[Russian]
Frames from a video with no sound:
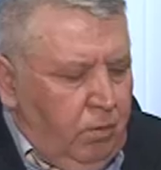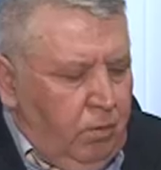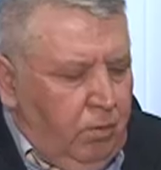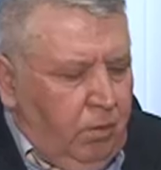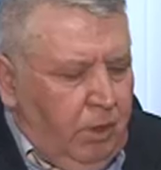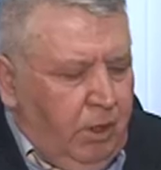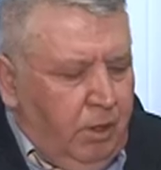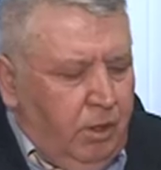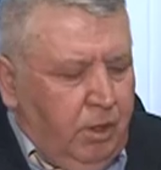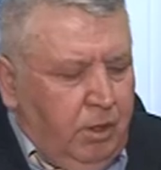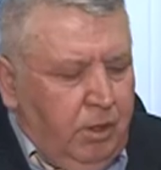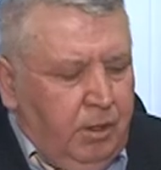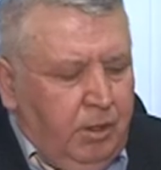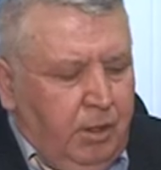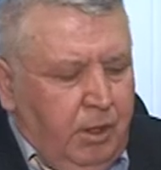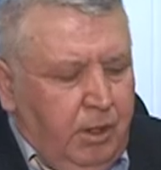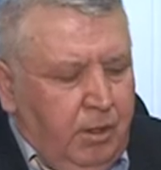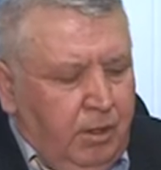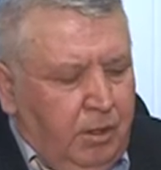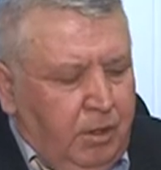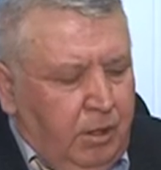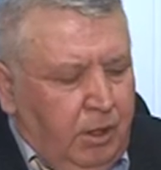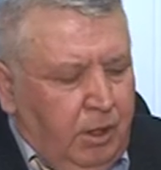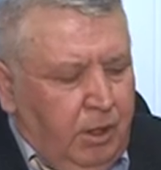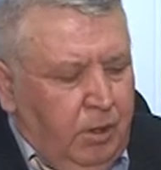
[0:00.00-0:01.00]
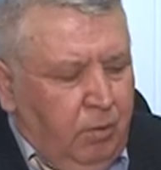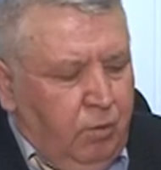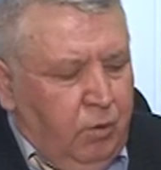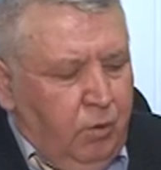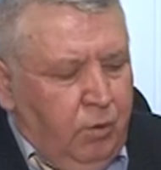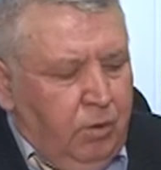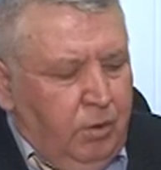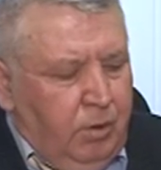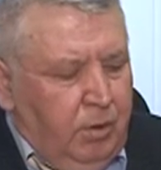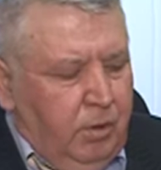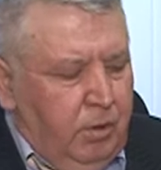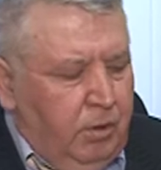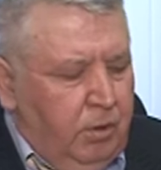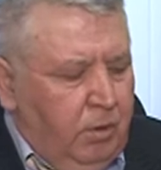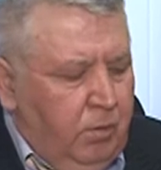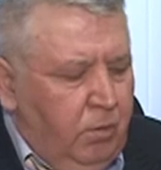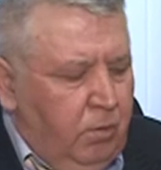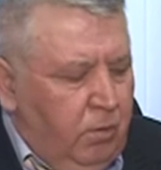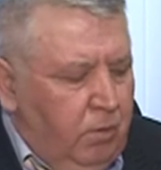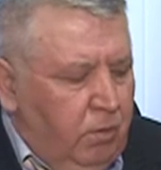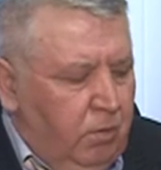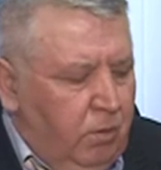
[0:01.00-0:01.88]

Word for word: В нашей станции работает